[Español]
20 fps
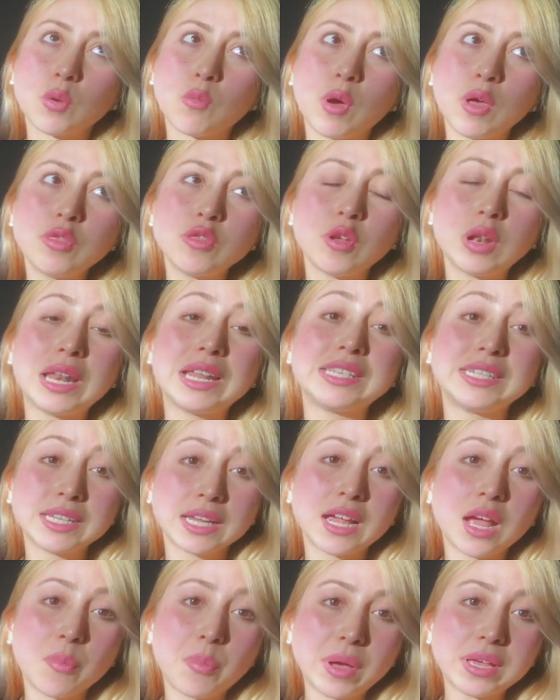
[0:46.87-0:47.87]
cuando le
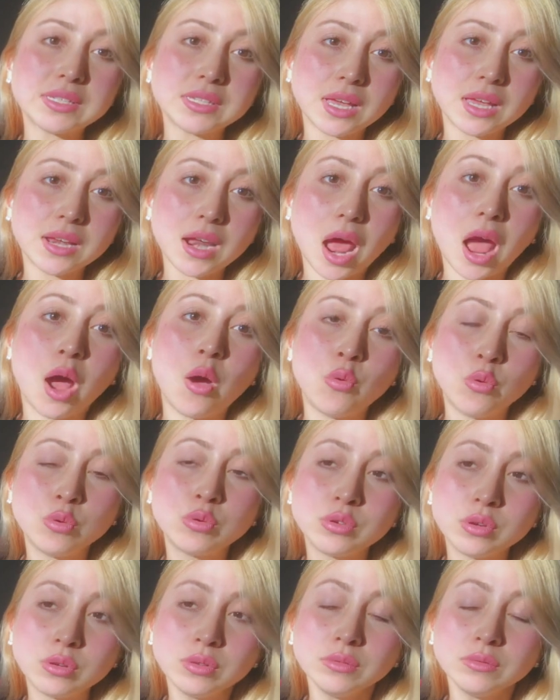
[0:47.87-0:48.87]
llega a pasar a
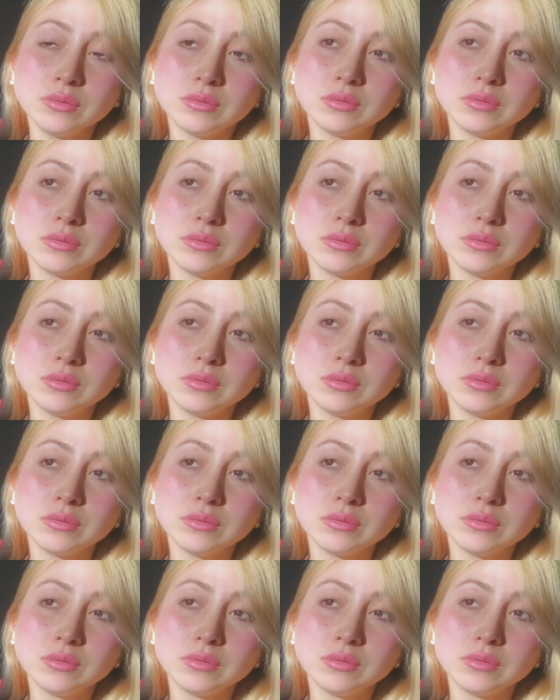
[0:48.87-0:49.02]
uno,